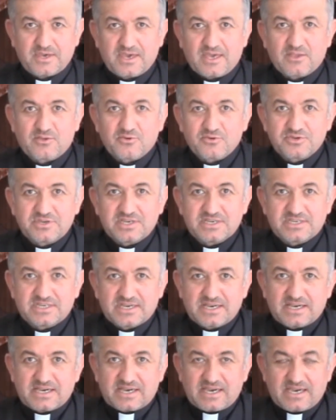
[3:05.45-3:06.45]
Entonces
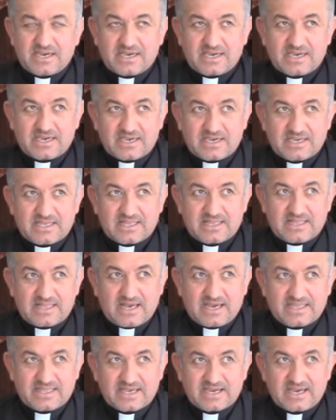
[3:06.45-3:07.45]
eh,
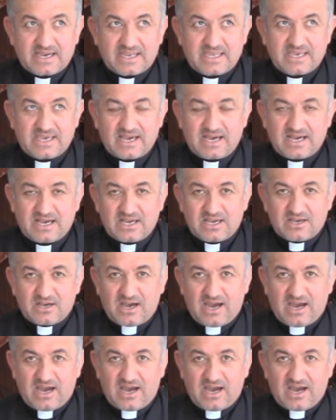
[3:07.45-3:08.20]
la gente quería